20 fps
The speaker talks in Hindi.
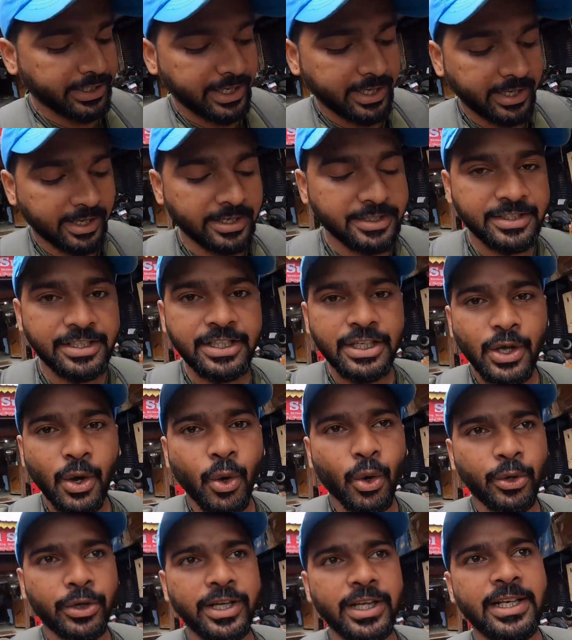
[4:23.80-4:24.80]
ये है जी
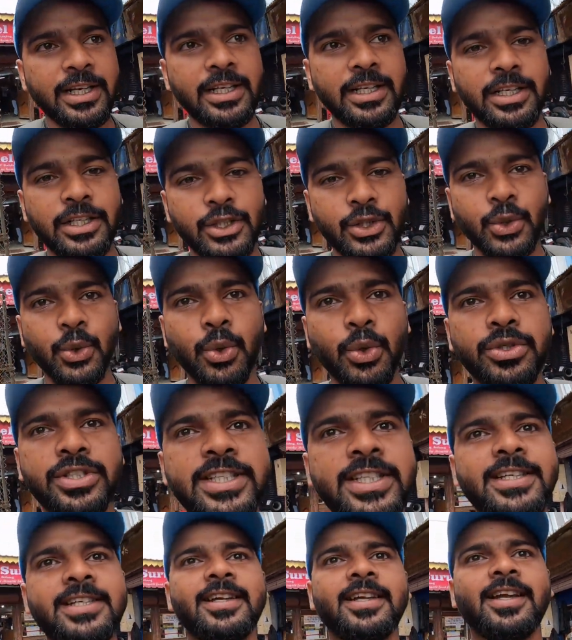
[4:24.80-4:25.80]
होटल
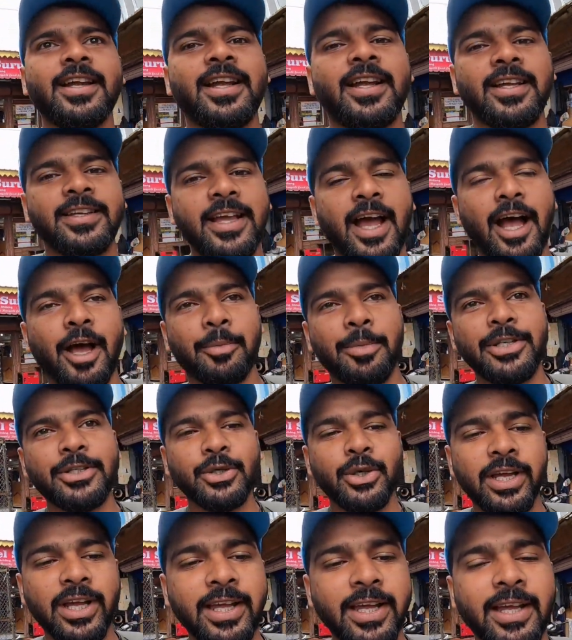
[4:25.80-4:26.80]
शुरुचि यहाँ पे
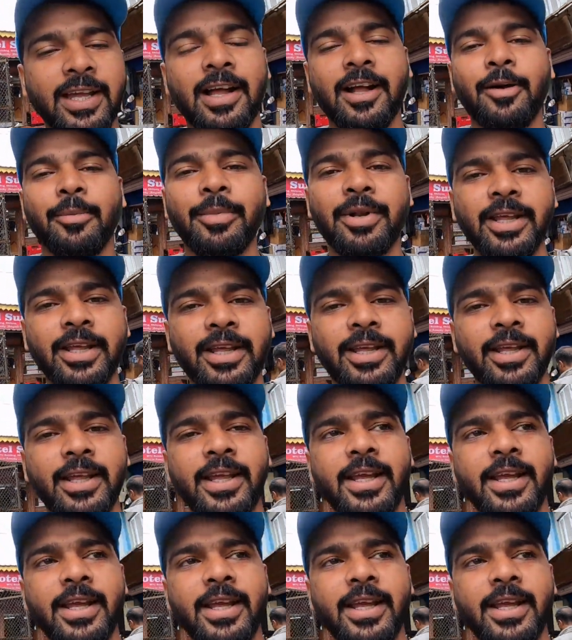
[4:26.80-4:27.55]
जो है हमने